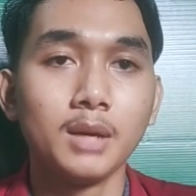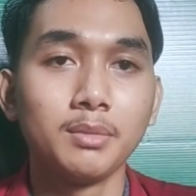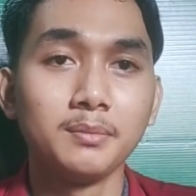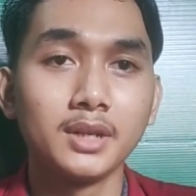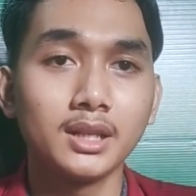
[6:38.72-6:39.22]

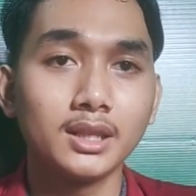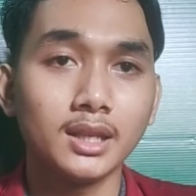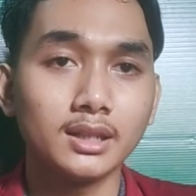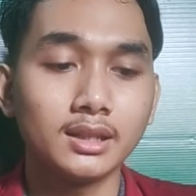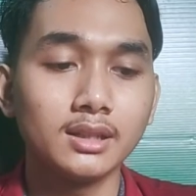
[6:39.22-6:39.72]

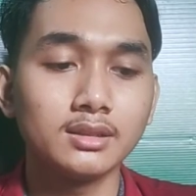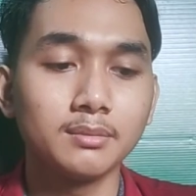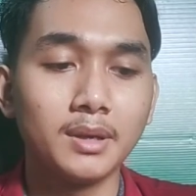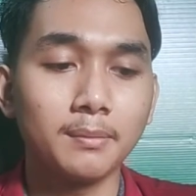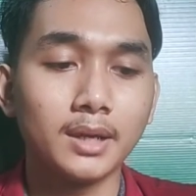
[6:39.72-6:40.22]
Pemberhentian ini
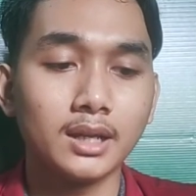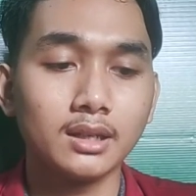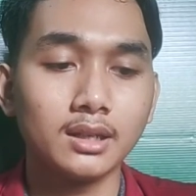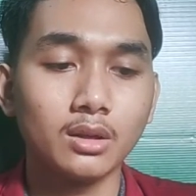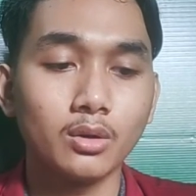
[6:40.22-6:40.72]
disebabkan
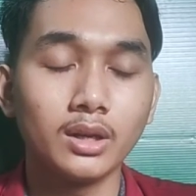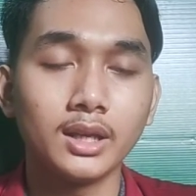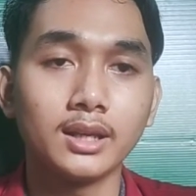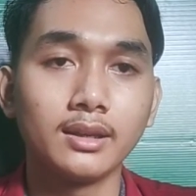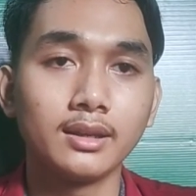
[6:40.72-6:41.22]
oleh
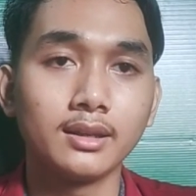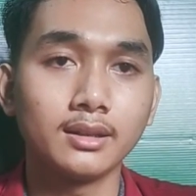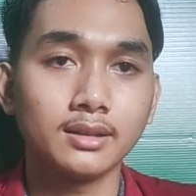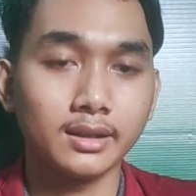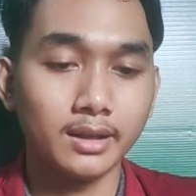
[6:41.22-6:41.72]

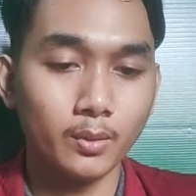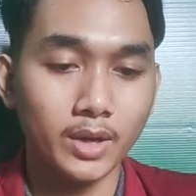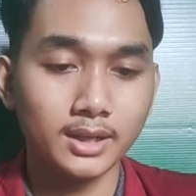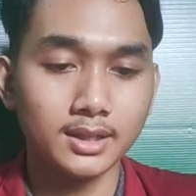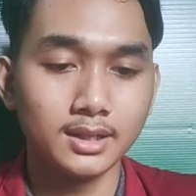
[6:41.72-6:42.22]
keinginan
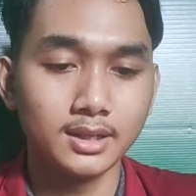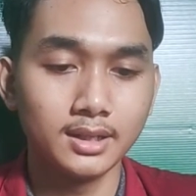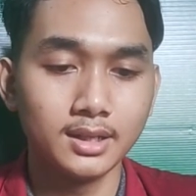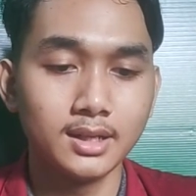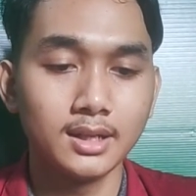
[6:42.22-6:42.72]
karyawan,
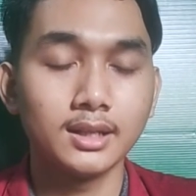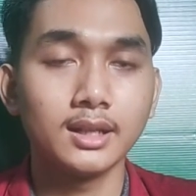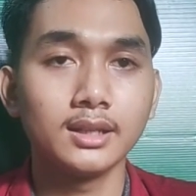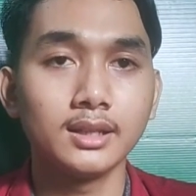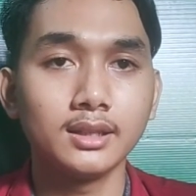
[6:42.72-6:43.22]

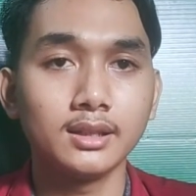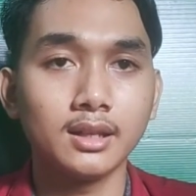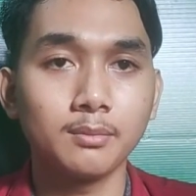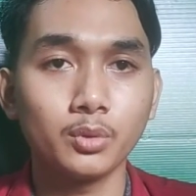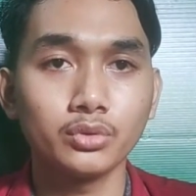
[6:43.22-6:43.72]

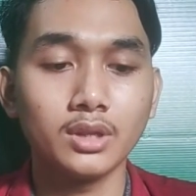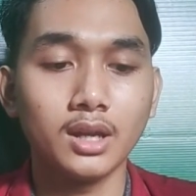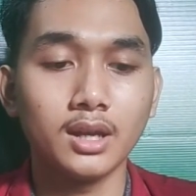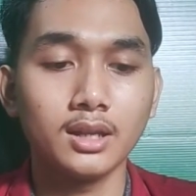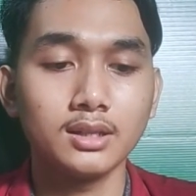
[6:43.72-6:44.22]
keinginan
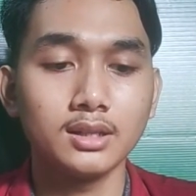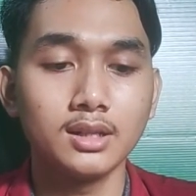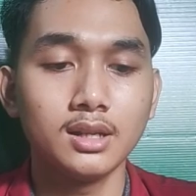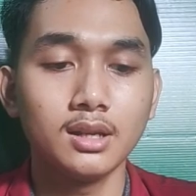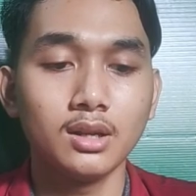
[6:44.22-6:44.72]
perusahaan,
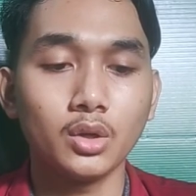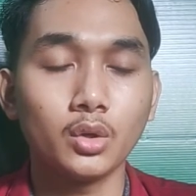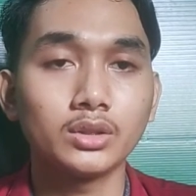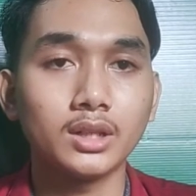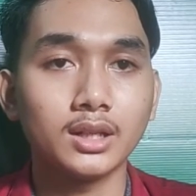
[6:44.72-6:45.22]

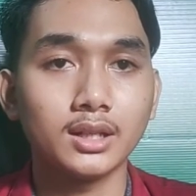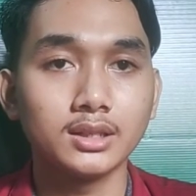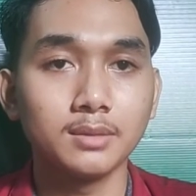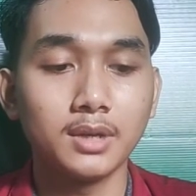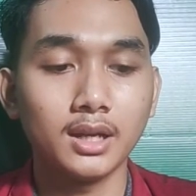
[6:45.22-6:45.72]
kontrak
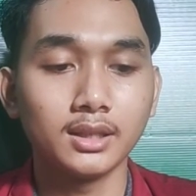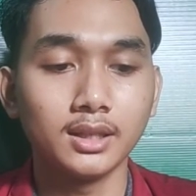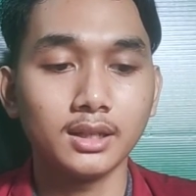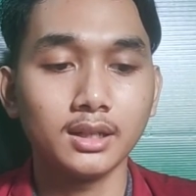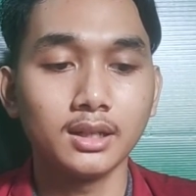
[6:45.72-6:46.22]
kerja
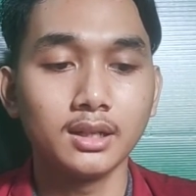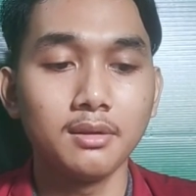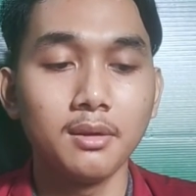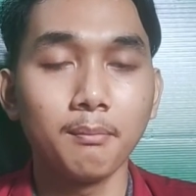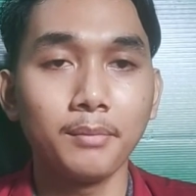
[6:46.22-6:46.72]
berakhir,
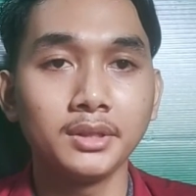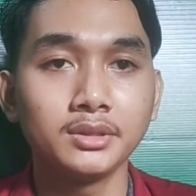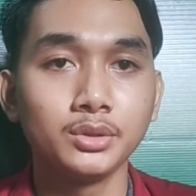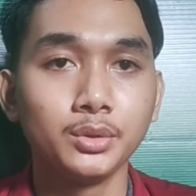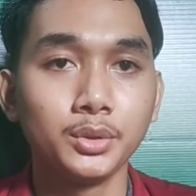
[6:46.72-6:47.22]

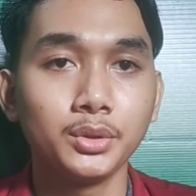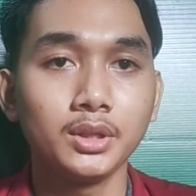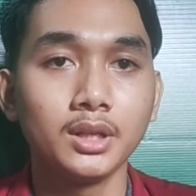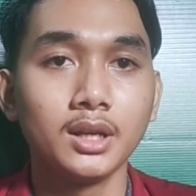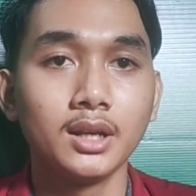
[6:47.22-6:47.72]
pensiun,
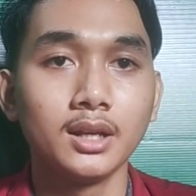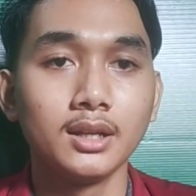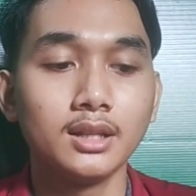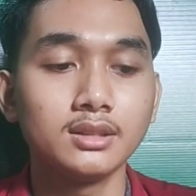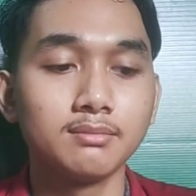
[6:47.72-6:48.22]

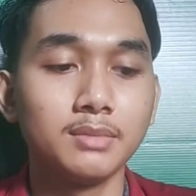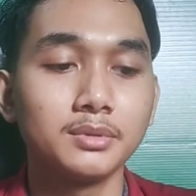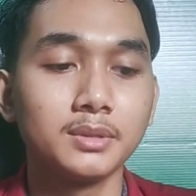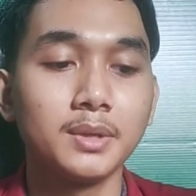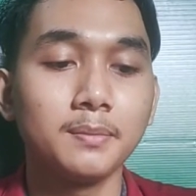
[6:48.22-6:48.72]
dan
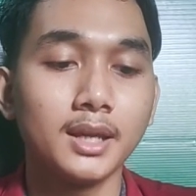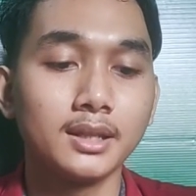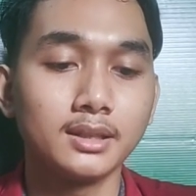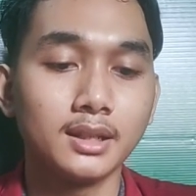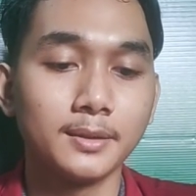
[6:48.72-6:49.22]
sebab-sebab
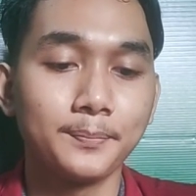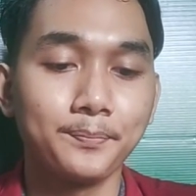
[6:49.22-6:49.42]
lainnya.